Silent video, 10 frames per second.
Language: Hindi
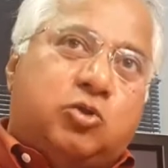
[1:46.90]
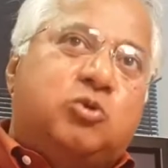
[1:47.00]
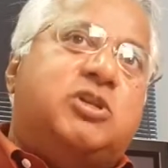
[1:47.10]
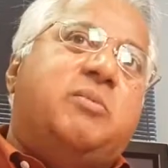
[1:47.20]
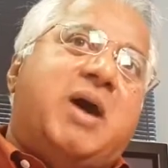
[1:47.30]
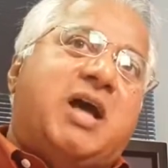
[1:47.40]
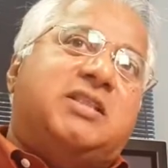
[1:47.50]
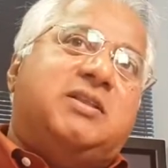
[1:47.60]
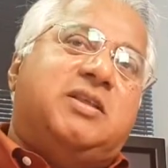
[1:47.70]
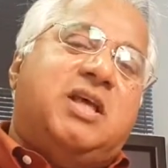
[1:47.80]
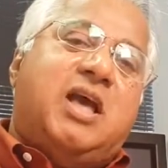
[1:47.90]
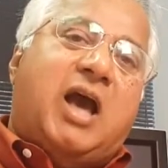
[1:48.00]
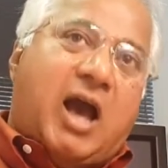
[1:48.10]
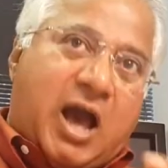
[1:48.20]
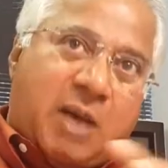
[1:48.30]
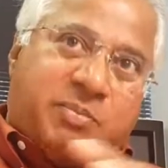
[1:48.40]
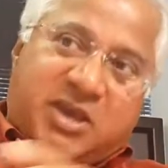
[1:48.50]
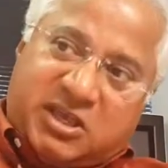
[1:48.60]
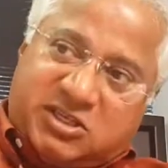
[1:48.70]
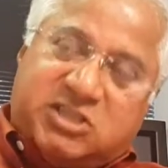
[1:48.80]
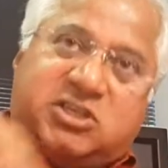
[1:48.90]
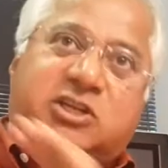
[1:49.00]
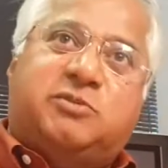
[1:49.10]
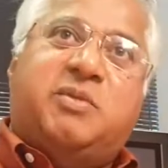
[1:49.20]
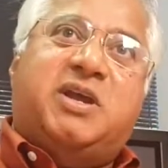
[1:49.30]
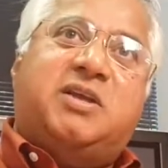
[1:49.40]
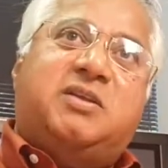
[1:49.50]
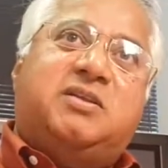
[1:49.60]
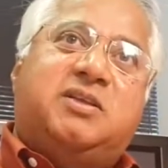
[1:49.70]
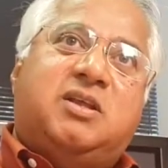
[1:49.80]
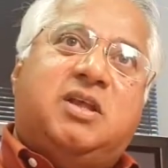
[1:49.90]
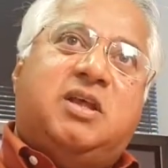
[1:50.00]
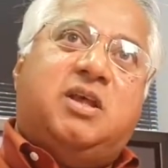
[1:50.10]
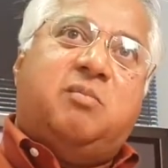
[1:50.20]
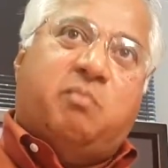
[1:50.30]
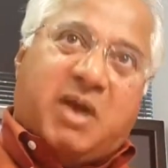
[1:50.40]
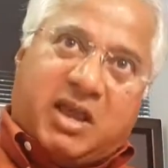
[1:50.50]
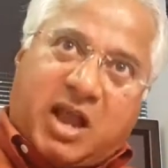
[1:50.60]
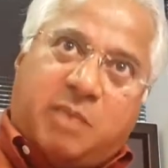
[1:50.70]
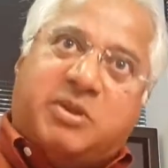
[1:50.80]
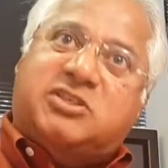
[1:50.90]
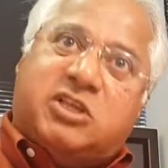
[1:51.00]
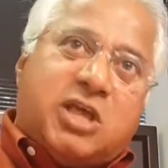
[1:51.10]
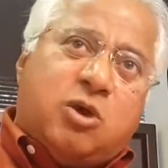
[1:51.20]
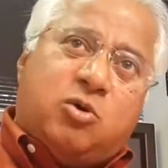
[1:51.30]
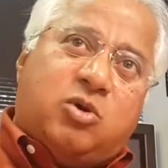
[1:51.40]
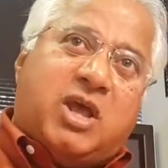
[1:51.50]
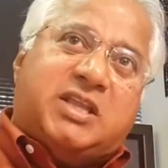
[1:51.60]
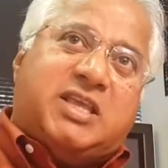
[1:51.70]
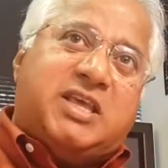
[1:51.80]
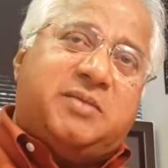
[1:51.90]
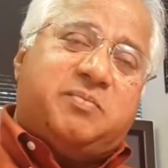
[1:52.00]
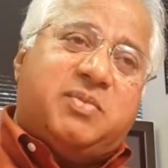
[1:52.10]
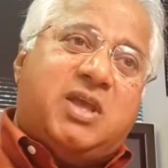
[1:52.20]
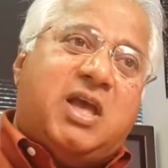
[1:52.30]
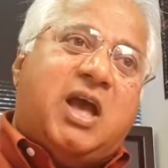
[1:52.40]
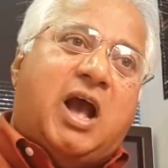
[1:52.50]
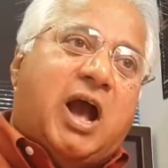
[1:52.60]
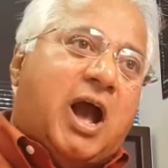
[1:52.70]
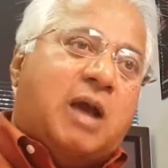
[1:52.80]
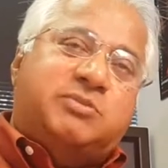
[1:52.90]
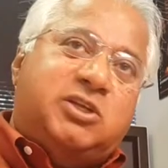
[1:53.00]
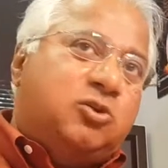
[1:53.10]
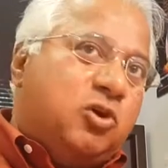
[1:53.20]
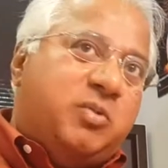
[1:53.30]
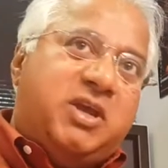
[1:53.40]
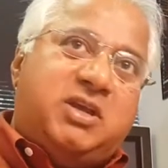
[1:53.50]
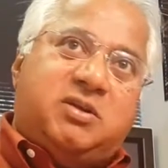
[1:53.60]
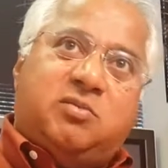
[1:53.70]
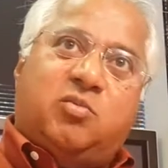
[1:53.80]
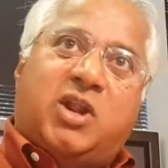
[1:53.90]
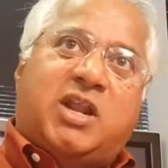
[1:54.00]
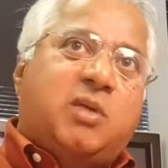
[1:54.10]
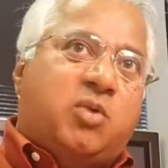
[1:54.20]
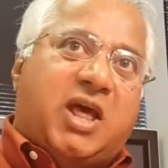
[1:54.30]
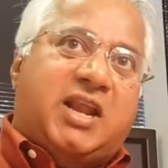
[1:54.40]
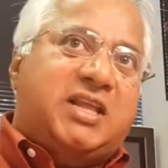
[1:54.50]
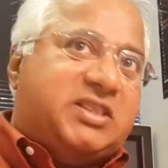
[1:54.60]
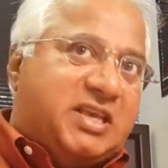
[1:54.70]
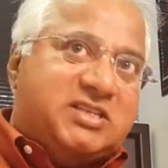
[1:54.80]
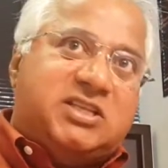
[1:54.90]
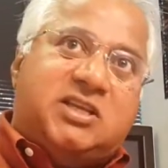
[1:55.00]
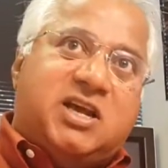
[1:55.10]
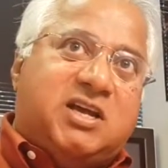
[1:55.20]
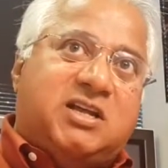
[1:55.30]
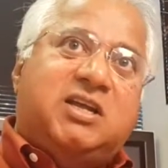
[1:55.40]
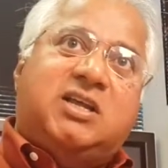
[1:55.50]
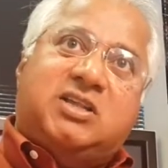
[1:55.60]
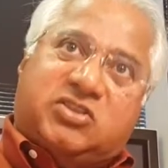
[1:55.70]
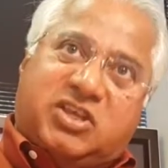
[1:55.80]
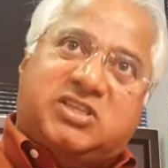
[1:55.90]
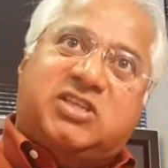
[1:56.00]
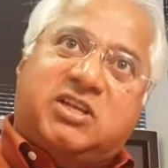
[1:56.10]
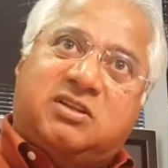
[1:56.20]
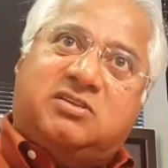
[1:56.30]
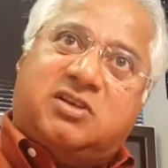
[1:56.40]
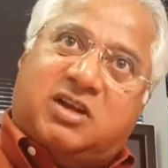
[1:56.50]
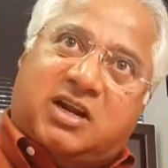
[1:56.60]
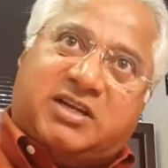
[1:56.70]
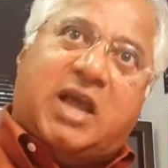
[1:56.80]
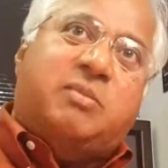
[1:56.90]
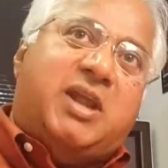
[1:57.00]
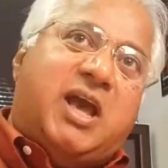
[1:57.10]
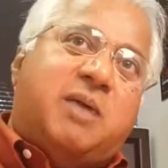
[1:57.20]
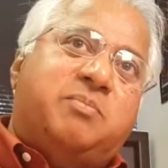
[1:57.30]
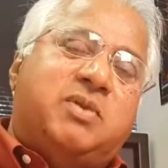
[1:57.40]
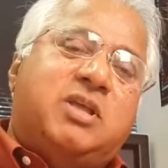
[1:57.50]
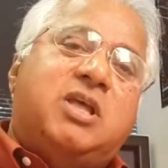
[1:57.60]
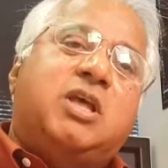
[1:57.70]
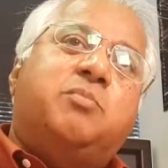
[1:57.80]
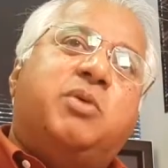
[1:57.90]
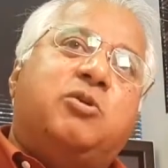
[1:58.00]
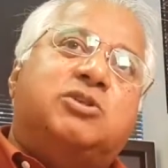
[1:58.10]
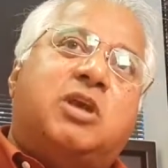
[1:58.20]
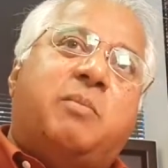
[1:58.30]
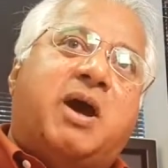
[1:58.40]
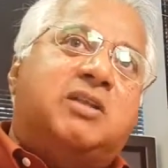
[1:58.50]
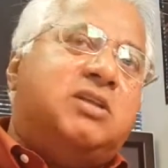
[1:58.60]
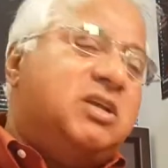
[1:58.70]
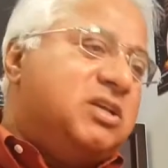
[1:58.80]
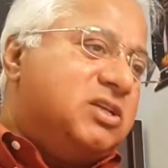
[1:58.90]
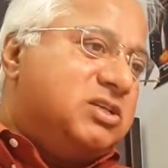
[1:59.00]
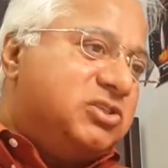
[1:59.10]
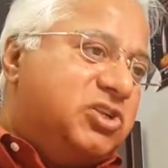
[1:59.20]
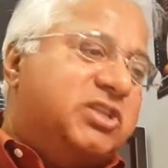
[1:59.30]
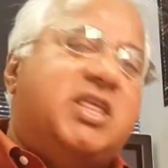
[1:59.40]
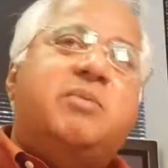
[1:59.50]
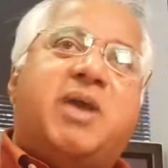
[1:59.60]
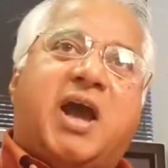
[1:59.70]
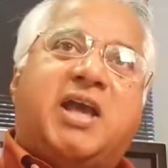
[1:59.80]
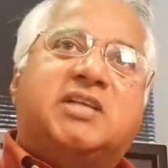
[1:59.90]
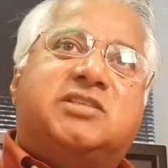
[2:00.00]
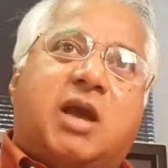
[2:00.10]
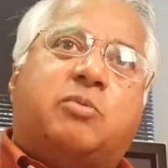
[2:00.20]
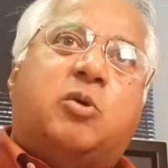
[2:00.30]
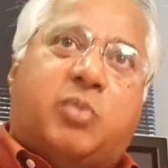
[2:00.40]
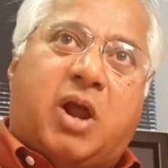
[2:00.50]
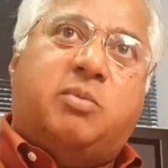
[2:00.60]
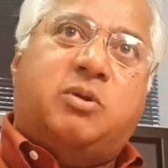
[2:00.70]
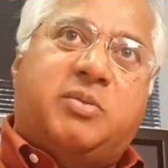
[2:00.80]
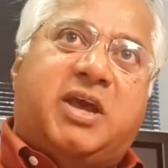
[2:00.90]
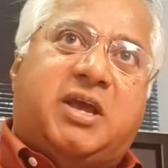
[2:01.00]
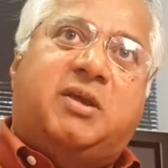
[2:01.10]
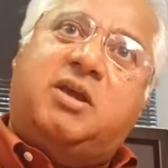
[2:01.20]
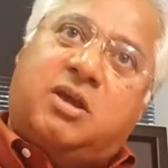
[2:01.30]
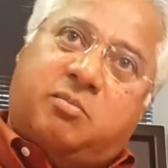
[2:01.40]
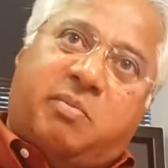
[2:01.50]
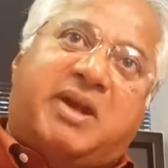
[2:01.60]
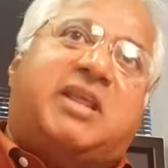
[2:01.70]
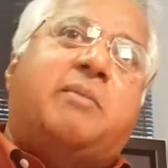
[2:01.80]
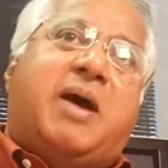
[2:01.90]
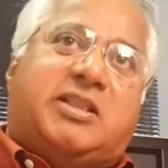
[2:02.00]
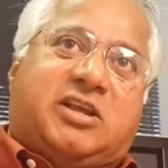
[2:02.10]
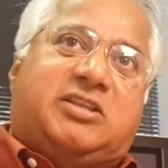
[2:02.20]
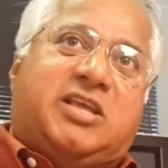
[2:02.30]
और दूसरी बात आपके इसी चर्च में मैं कापीज देता हूँ कुरान की आप जिनको भी बुलाना बुला लें तीस दिन का तीस दिन का टाइम लें आप फिर उसके बाद जितने भी आयत से आपको प्रॉब्लम है बैठ के बात